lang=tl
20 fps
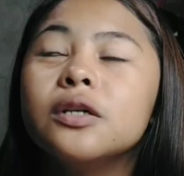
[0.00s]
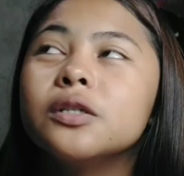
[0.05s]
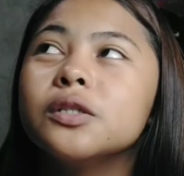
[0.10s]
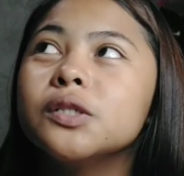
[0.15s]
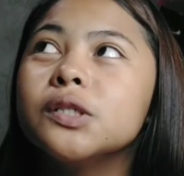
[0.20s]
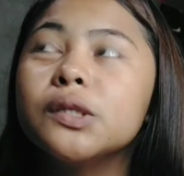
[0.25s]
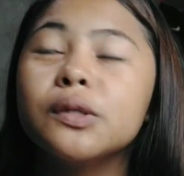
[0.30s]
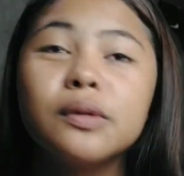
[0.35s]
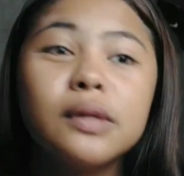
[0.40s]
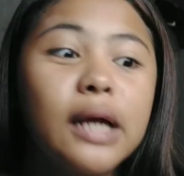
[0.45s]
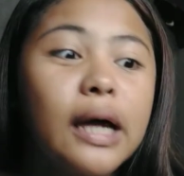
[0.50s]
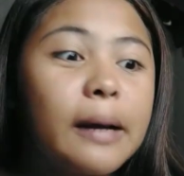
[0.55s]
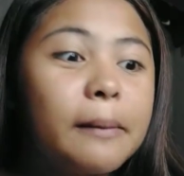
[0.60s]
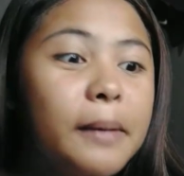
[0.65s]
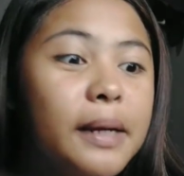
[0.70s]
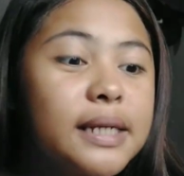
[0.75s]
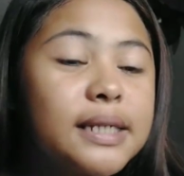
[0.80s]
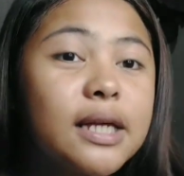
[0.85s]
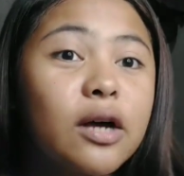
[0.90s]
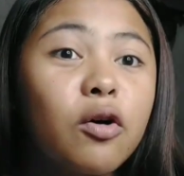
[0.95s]
So,
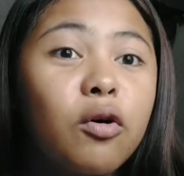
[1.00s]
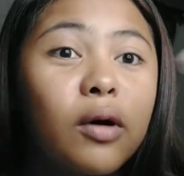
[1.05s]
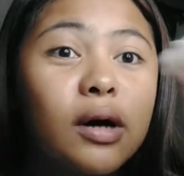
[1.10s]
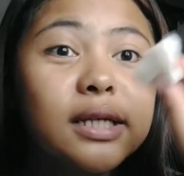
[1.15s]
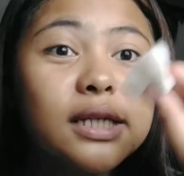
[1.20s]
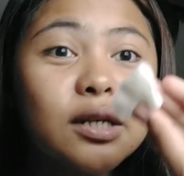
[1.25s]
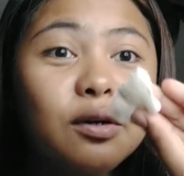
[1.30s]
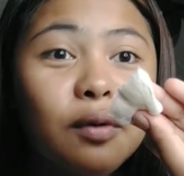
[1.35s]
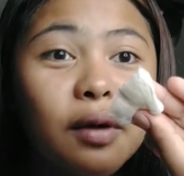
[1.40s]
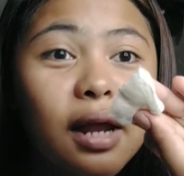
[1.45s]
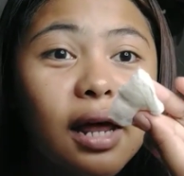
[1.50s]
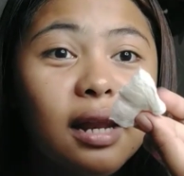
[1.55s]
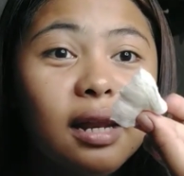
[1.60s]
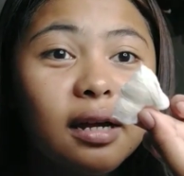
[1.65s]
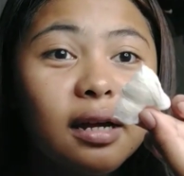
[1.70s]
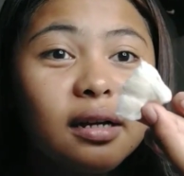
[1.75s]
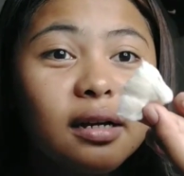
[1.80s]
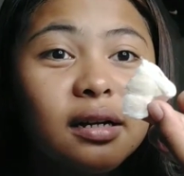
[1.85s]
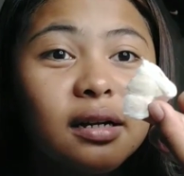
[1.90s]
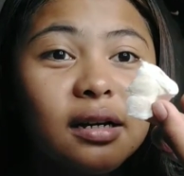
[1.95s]
na-amaze ako kasi wala
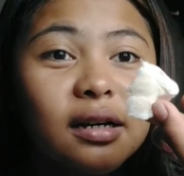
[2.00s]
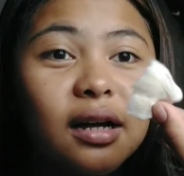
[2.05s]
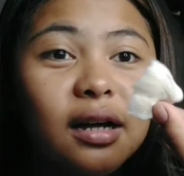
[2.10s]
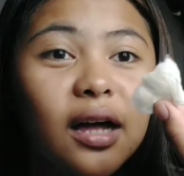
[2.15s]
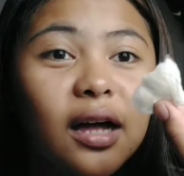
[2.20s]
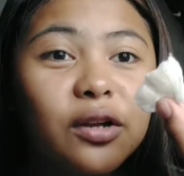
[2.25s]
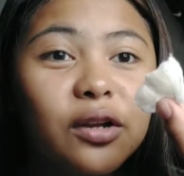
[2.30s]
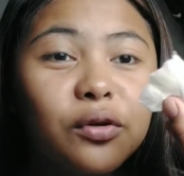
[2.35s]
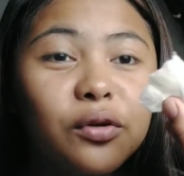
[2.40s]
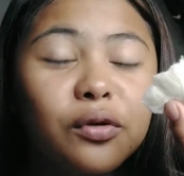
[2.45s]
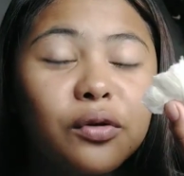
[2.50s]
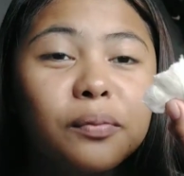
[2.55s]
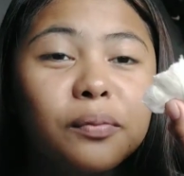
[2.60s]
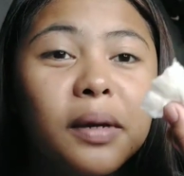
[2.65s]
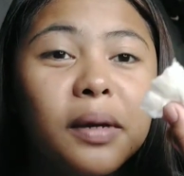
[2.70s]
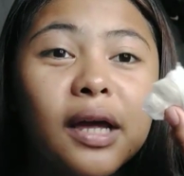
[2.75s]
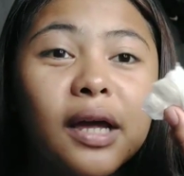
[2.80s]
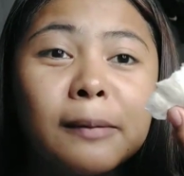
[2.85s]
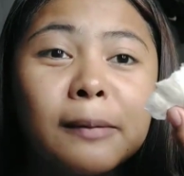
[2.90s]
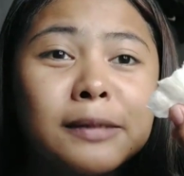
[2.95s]
nang ganong
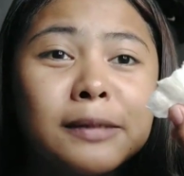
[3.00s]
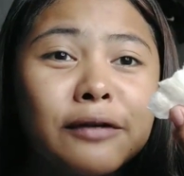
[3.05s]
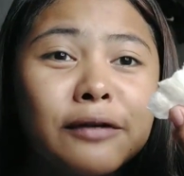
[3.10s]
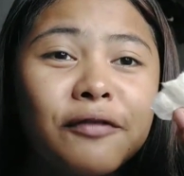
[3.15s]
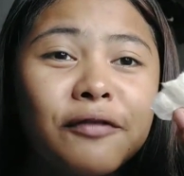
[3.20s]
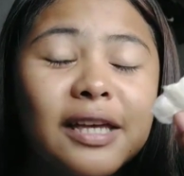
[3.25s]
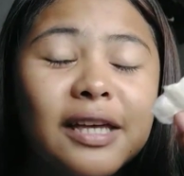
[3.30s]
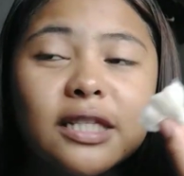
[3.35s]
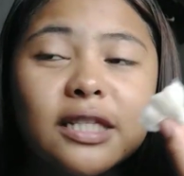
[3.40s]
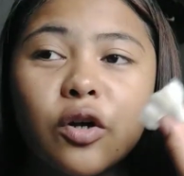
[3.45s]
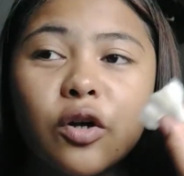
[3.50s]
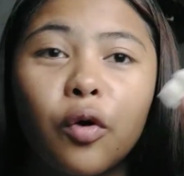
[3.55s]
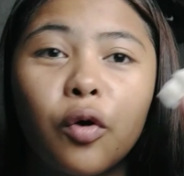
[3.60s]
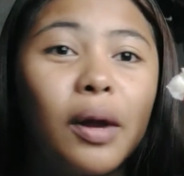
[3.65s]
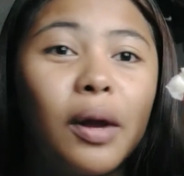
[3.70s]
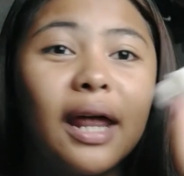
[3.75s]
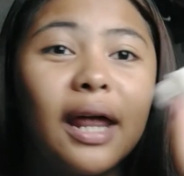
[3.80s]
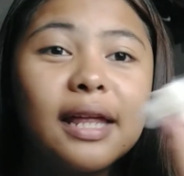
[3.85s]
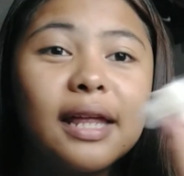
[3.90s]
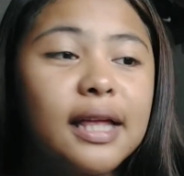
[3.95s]
makeup sa face ko.
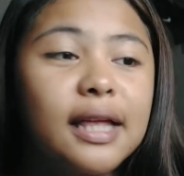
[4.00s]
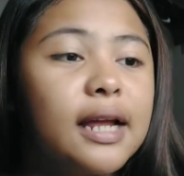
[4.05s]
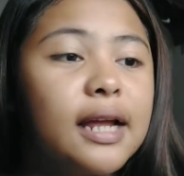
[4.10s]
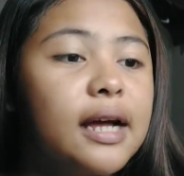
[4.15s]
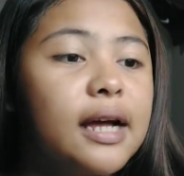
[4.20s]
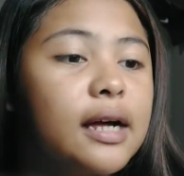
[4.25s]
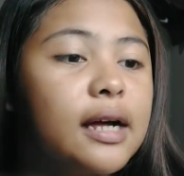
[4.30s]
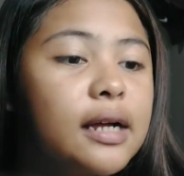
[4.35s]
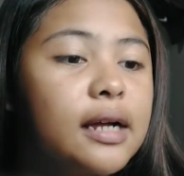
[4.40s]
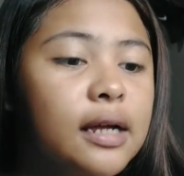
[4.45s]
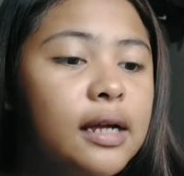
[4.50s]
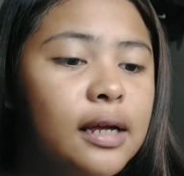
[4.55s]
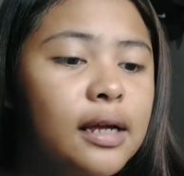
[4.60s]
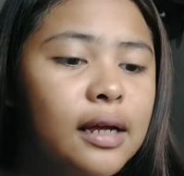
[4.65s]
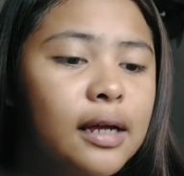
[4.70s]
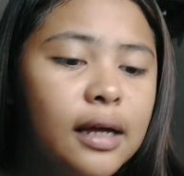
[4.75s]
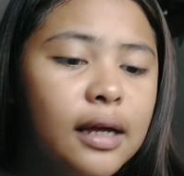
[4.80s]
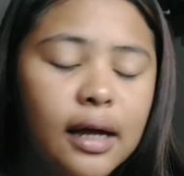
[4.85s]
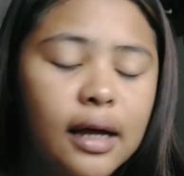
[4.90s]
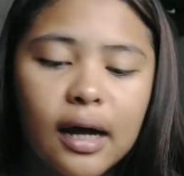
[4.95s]
Wala na talagang
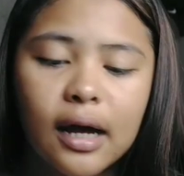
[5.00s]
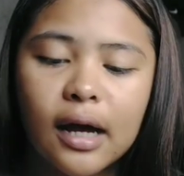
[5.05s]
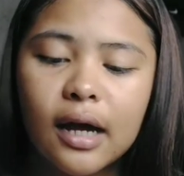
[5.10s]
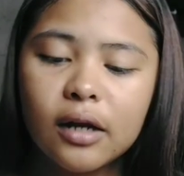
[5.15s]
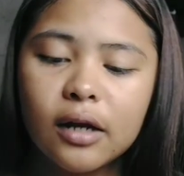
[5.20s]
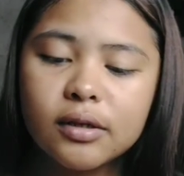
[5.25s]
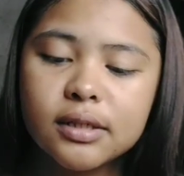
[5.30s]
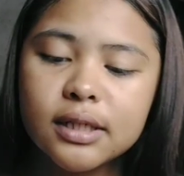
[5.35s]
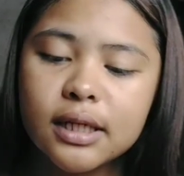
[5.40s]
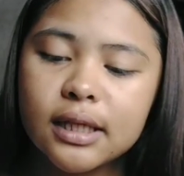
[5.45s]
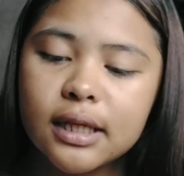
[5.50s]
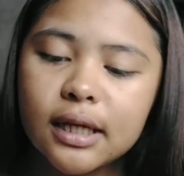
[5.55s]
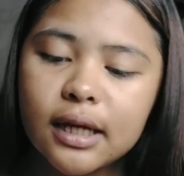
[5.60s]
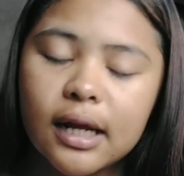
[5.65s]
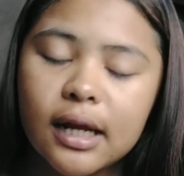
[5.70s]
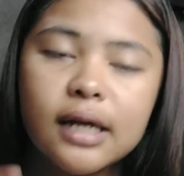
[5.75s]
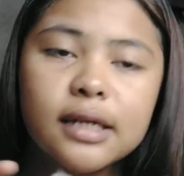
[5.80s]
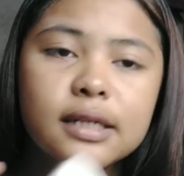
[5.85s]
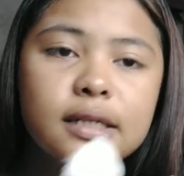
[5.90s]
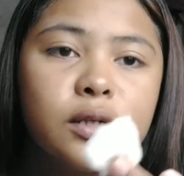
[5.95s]
halos
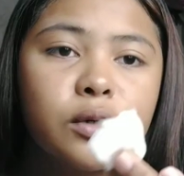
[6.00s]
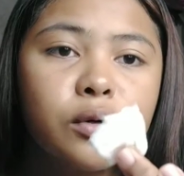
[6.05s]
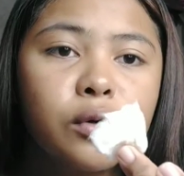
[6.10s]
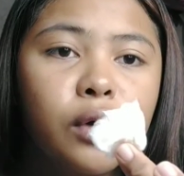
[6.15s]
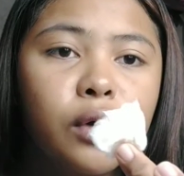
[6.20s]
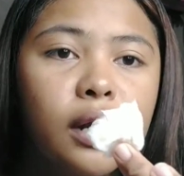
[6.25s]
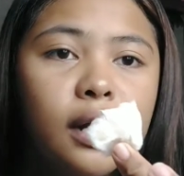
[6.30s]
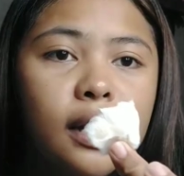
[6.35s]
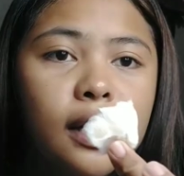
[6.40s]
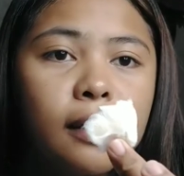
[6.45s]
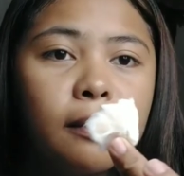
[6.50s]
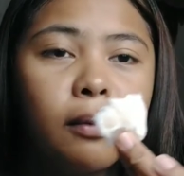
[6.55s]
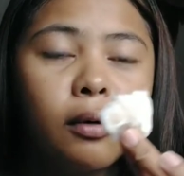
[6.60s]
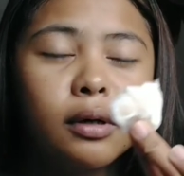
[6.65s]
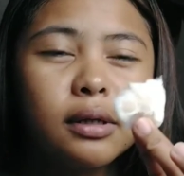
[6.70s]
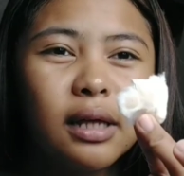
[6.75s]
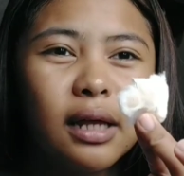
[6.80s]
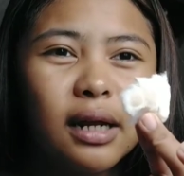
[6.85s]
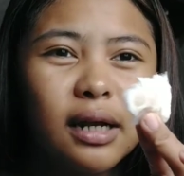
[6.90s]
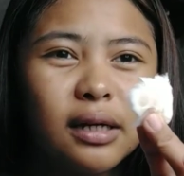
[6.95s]
natira. Siguro
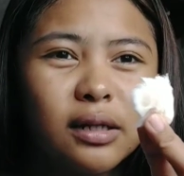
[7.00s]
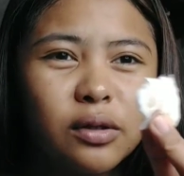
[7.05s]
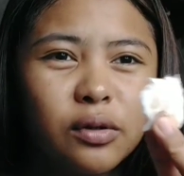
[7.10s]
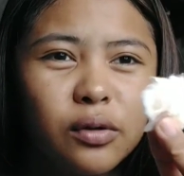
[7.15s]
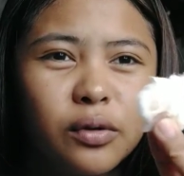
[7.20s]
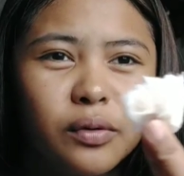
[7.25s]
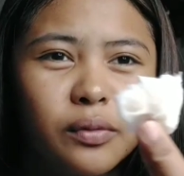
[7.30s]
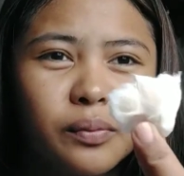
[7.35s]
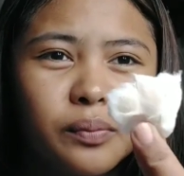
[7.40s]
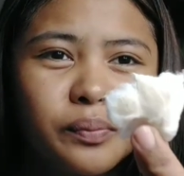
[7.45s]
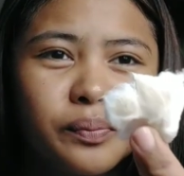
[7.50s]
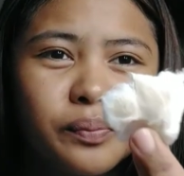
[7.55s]
alikabok na lang to.